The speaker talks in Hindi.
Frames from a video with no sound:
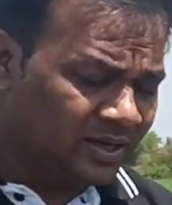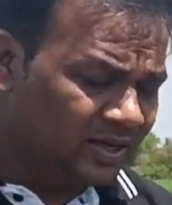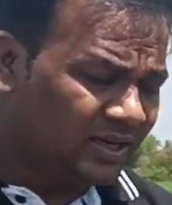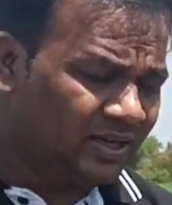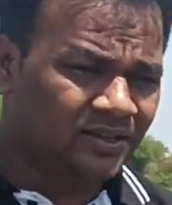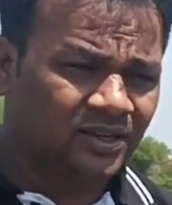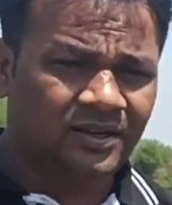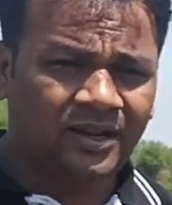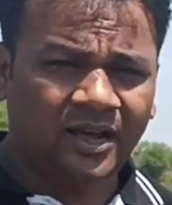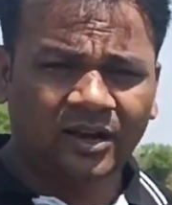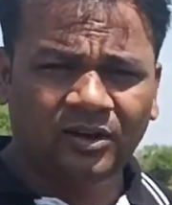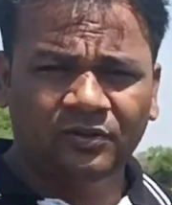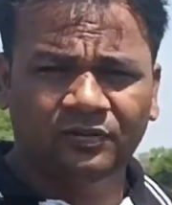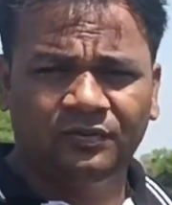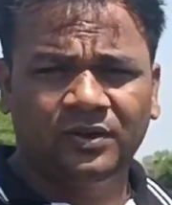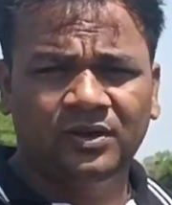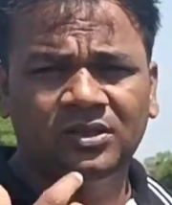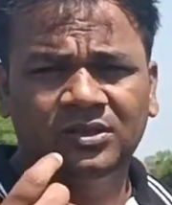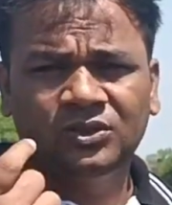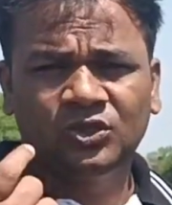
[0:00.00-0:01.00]
किया था
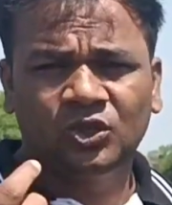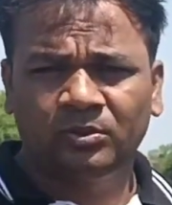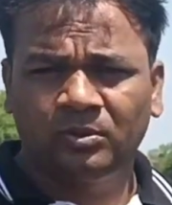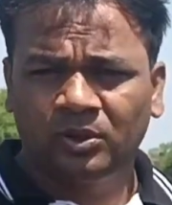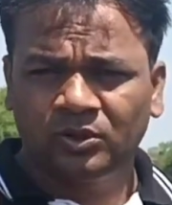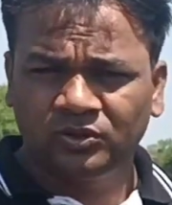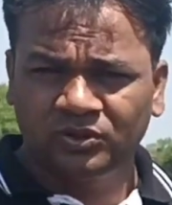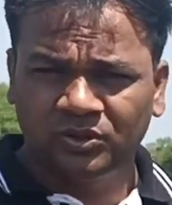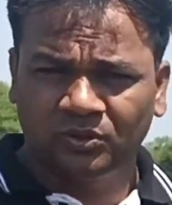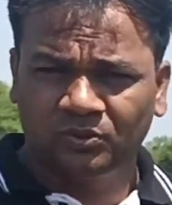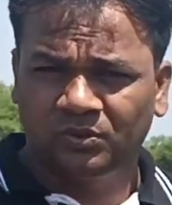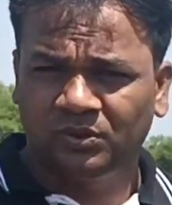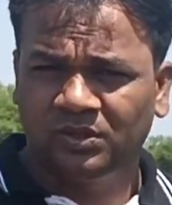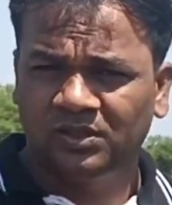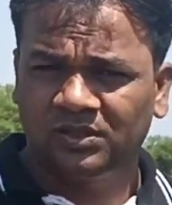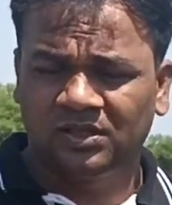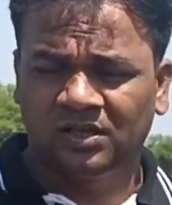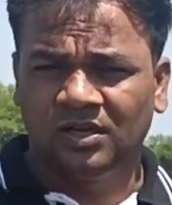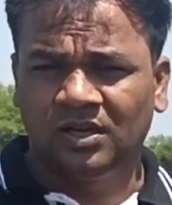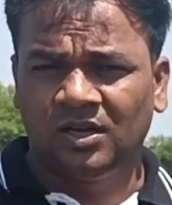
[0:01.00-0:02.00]
नैनोफट जीरो
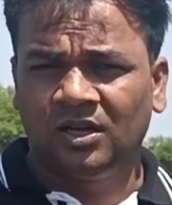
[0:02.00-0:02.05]
चौंतीस